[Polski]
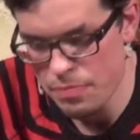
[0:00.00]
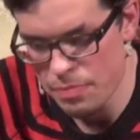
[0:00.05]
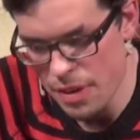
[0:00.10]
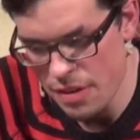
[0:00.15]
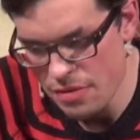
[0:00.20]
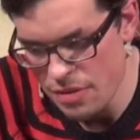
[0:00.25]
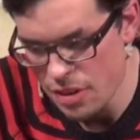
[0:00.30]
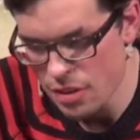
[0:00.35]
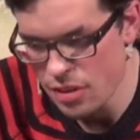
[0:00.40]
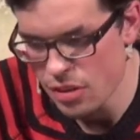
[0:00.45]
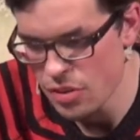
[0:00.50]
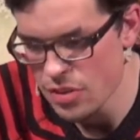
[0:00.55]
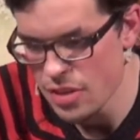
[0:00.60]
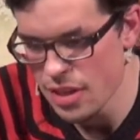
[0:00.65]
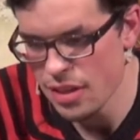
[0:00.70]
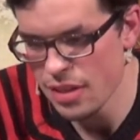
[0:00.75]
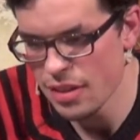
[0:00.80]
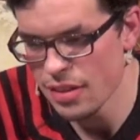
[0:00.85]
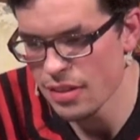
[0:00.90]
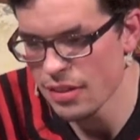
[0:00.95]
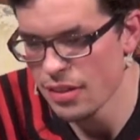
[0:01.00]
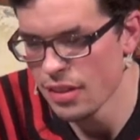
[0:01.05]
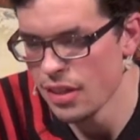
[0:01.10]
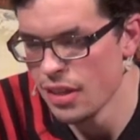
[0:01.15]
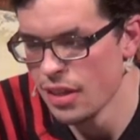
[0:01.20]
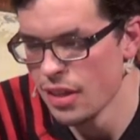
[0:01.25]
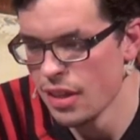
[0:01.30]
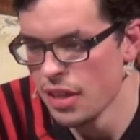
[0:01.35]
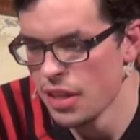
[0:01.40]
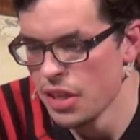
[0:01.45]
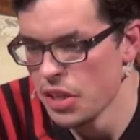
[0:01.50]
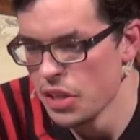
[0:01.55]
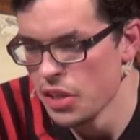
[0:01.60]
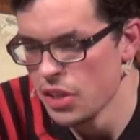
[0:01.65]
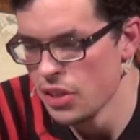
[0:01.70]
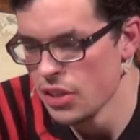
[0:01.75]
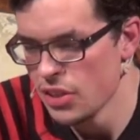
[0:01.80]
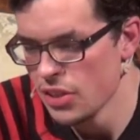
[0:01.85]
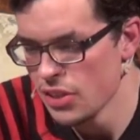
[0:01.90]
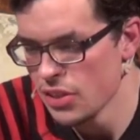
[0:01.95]
pewien rodzaj
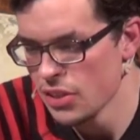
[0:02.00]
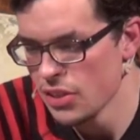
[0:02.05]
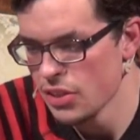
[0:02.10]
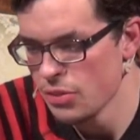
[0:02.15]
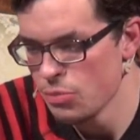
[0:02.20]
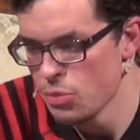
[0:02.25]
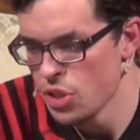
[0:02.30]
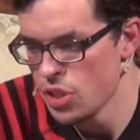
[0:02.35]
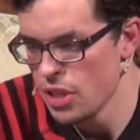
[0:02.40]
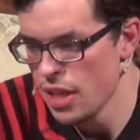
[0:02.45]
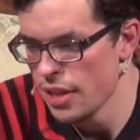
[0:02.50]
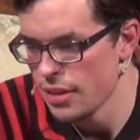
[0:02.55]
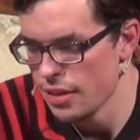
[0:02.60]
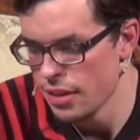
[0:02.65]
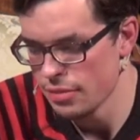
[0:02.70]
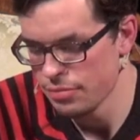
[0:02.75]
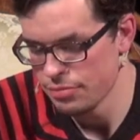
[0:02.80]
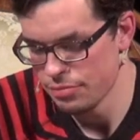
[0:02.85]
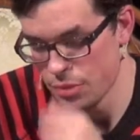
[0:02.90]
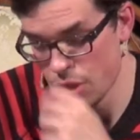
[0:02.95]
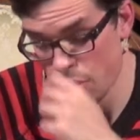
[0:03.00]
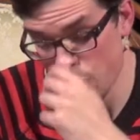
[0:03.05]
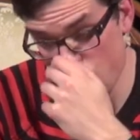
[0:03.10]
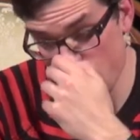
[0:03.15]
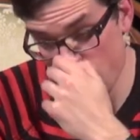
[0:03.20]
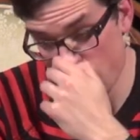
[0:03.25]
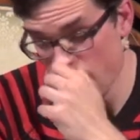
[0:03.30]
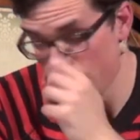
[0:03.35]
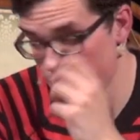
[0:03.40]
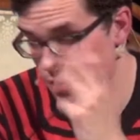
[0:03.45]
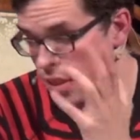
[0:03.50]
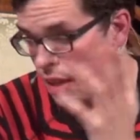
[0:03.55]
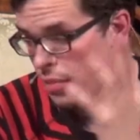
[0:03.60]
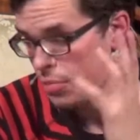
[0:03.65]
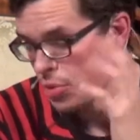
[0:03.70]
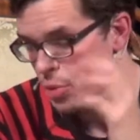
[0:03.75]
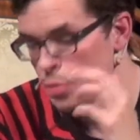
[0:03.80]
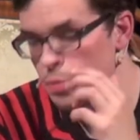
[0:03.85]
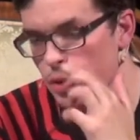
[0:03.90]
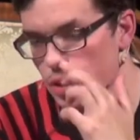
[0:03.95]
E, myślenia. Być może nawet tak
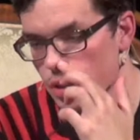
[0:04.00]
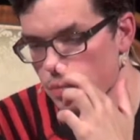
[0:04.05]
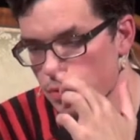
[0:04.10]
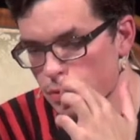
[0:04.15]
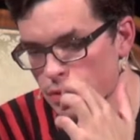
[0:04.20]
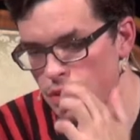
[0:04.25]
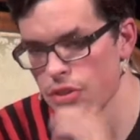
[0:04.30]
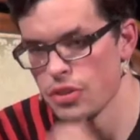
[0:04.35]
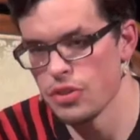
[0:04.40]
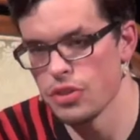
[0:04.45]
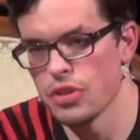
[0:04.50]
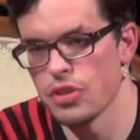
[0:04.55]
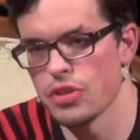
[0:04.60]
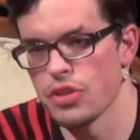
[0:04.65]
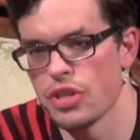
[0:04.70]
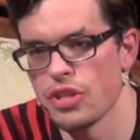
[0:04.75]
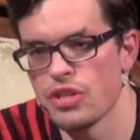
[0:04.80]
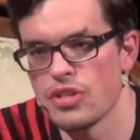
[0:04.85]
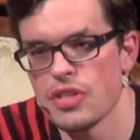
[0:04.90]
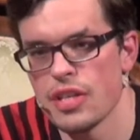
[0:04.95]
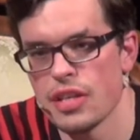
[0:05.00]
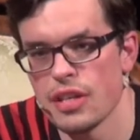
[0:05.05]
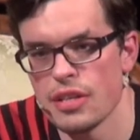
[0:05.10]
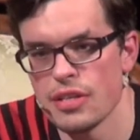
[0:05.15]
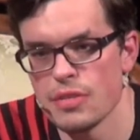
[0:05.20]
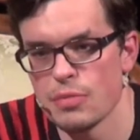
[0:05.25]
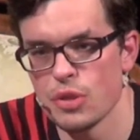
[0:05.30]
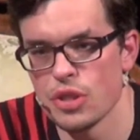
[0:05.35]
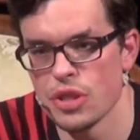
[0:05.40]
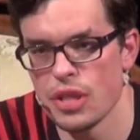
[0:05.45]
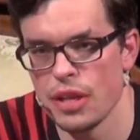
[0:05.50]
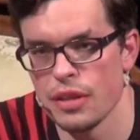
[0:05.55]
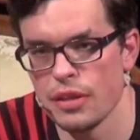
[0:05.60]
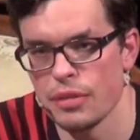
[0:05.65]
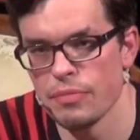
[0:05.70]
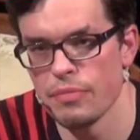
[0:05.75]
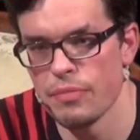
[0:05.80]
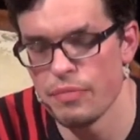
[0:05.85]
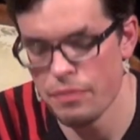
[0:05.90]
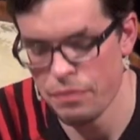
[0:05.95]
byśmy mogli powiedzieć, że, że reżyseria jest
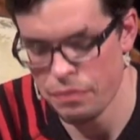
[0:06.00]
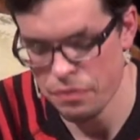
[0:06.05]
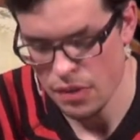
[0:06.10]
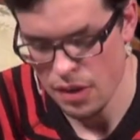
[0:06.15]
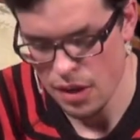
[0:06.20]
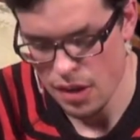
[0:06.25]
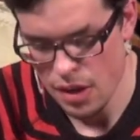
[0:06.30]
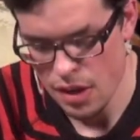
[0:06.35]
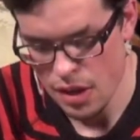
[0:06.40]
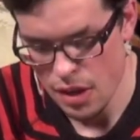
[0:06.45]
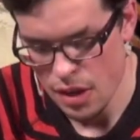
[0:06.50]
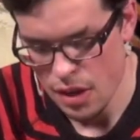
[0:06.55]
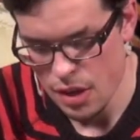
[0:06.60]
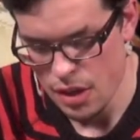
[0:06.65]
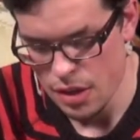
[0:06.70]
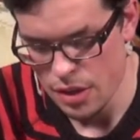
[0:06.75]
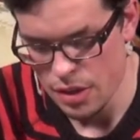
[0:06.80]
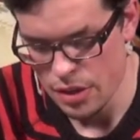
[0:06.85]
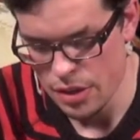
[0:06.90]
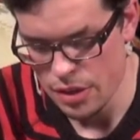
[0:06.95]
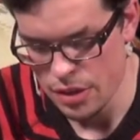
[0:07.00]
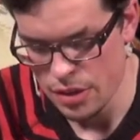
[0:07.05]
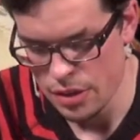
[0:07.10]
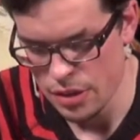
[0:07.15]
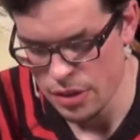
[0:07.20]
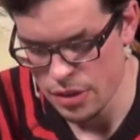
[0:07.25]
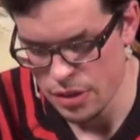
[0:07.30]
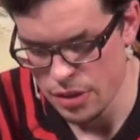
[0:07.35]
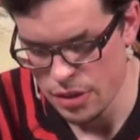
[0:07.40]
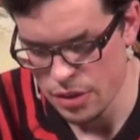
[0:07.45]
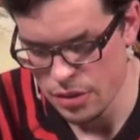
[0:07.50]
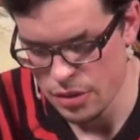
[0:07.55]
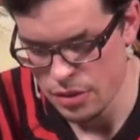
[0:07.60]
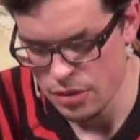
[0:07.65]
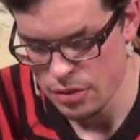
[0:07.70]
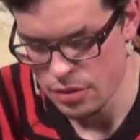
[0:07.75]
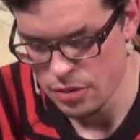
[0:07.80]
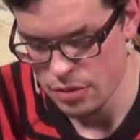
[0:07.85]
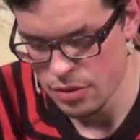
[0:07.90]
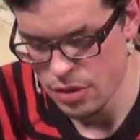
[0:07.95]
myśleniem. E,
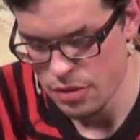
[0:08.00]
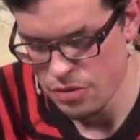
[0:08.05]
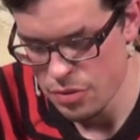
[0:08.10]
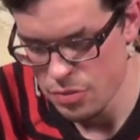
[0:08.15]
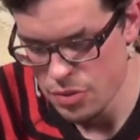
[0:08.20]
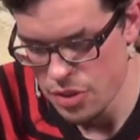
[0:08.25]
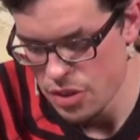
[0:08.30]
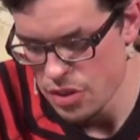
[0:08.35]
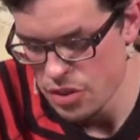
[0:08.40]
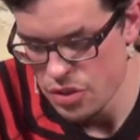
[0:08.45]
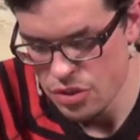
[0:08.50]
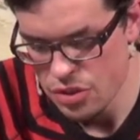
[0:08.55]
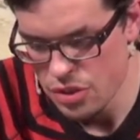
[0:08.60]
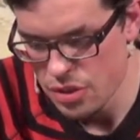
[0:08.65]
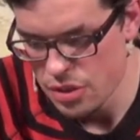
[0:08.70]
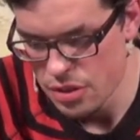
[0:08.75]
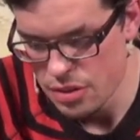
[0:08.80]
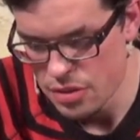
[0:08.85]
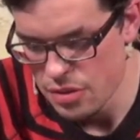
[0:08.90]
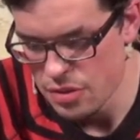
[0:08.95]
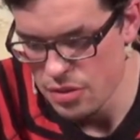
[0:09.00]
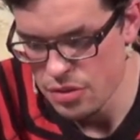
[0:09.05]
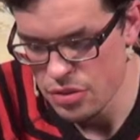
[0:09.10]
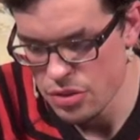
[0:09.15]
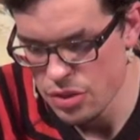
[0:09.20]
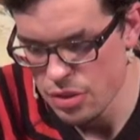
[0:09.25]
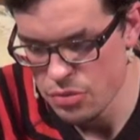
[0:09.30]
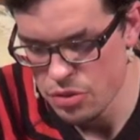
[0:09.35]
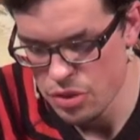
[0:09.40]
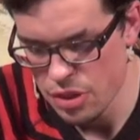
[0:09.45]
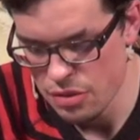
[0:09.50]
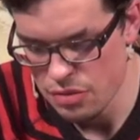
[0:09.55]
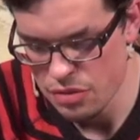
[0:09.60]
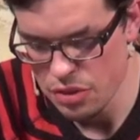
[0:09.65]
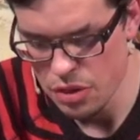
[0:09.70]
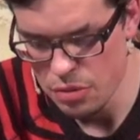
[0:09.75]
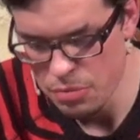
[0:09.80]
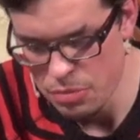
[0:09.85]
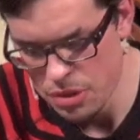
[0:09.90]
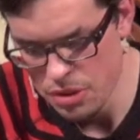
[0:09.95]
nie w tym sensie, że coś tam trzeba
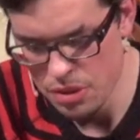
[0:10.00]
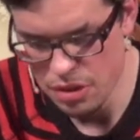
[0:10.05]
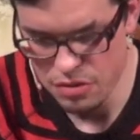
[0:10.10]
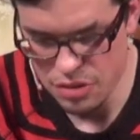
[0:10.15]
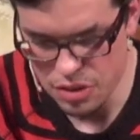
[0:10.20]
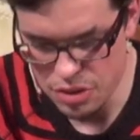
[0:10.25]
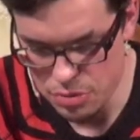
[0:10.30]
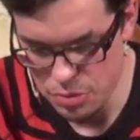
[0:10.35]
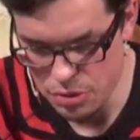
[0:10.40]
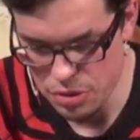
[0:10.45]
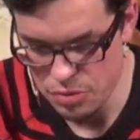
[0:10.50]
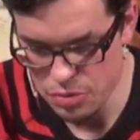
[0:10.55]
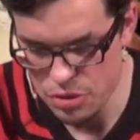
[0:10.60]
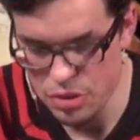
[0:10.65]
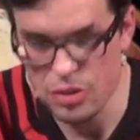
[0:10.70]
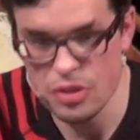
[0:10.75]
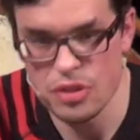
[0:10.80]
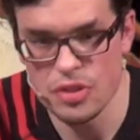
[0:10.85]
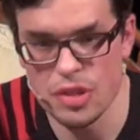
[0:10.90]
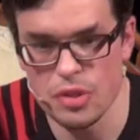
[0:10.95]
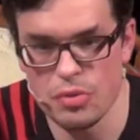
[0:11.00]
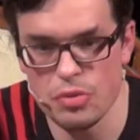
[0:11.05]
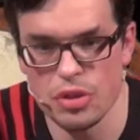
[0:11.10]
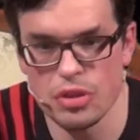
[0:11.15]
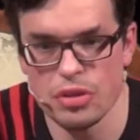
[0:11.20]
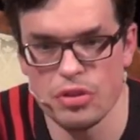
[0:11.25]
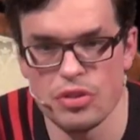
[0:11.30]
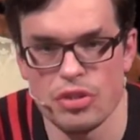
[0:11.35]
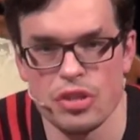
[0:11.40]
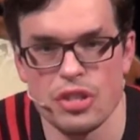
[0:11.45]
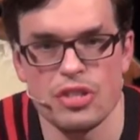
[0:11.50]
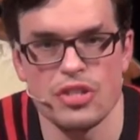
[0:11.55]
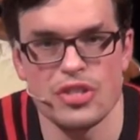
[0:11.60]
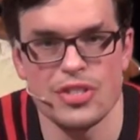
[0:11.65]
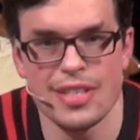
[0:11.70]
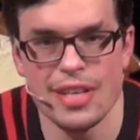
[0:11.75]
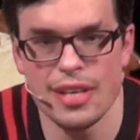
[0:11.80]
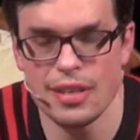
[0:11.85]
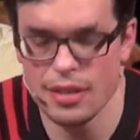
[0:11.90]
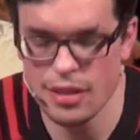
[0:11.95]
wykombinować i potem się reżyseruje, tylko że
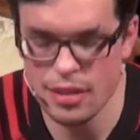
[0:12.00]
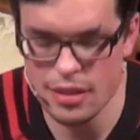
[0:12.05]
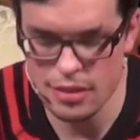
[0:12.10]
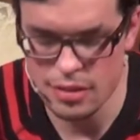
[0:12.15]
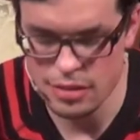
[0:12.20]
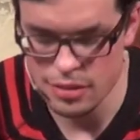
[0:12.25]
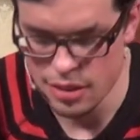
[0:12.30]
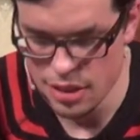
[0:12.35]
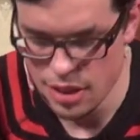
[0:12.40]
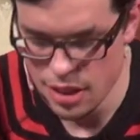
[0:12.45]
reżyseria